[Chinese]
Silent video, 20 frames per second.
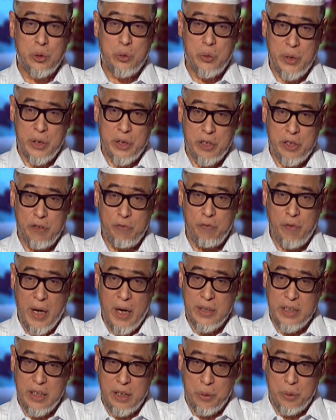我确实
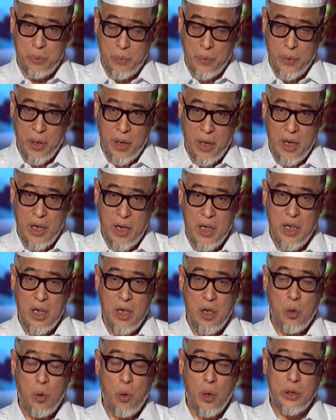发现了火，
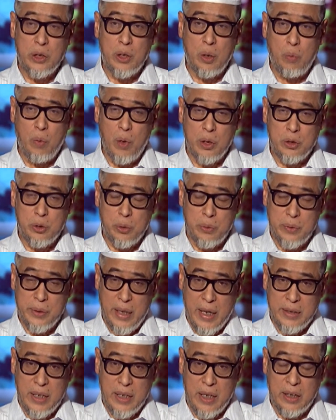或者我从
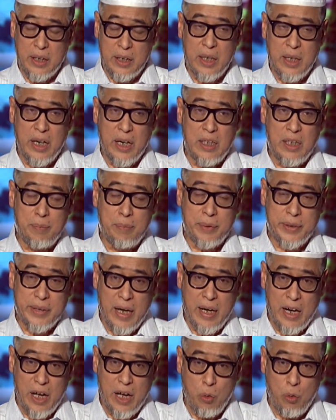它上能给你们
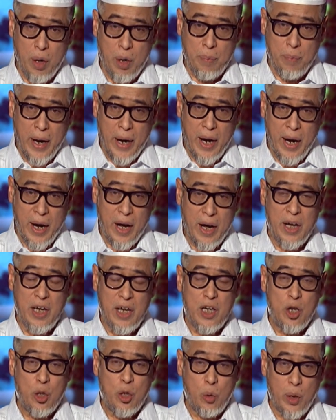带来火把，
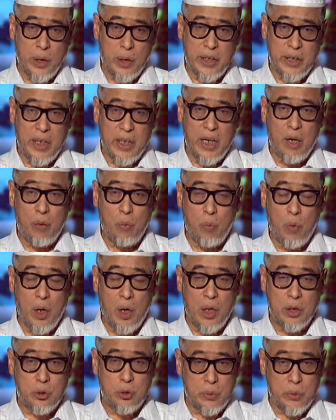或者呢，
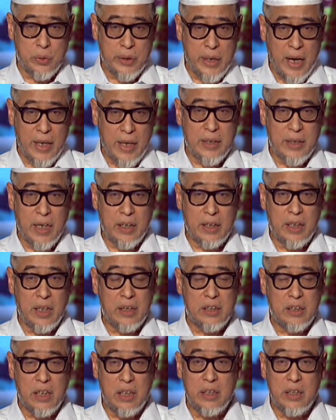我从它上
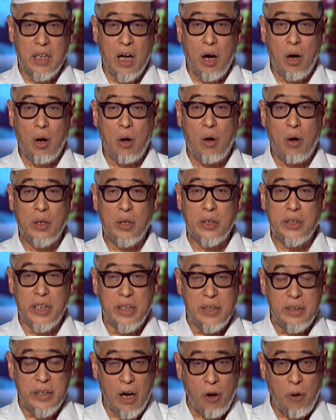能得到
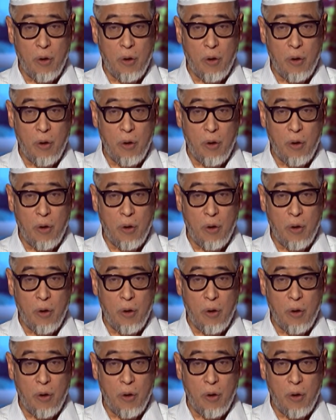引